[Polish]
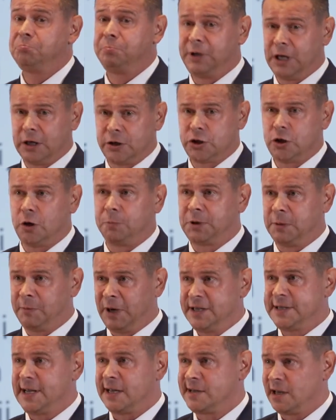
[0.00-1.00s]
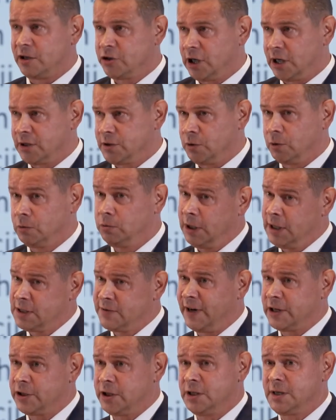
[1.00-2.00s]
Pierwsze, optymalizacja czasu, które jest
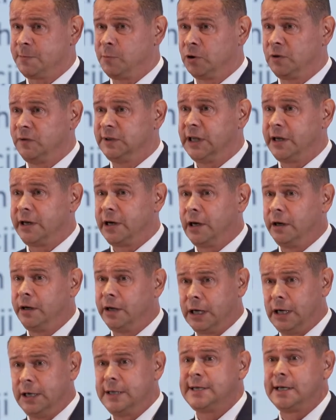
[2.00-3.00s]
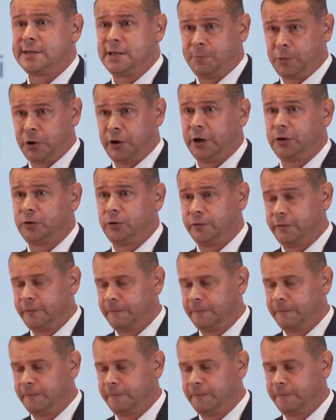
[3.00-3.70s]
ważne z punktu widzenia realizacji projektów.